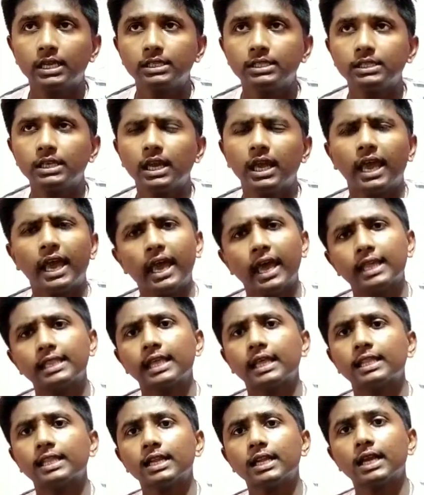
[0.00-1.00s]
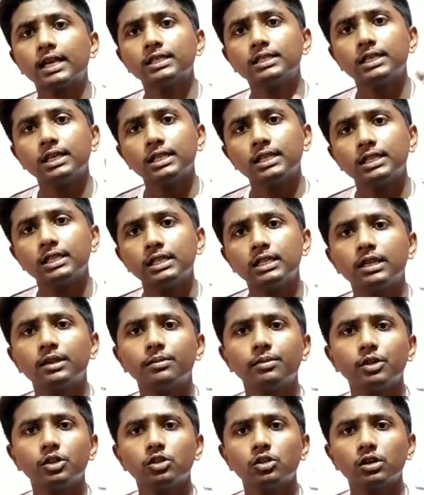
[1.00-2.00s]
যে হ্যাঁ তাদের কাছে দিনের
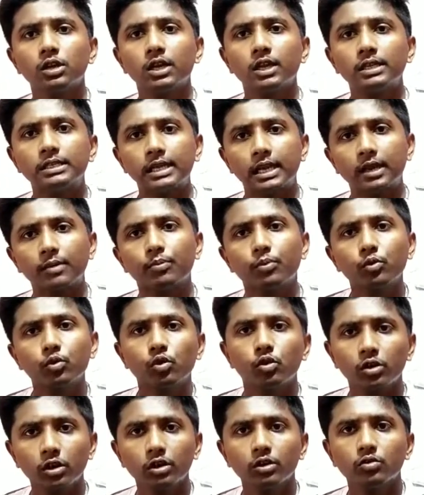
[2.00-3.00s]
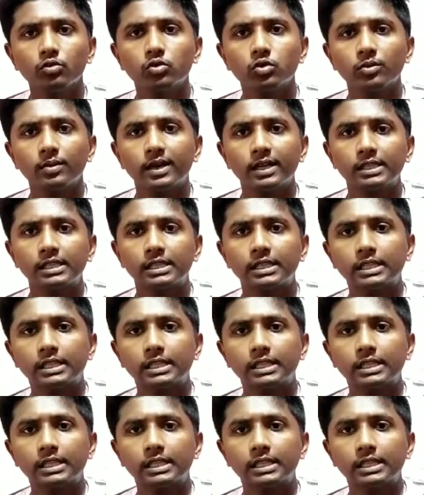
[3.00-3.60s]
ভিতরে যারা পুরনো ইউটিউবার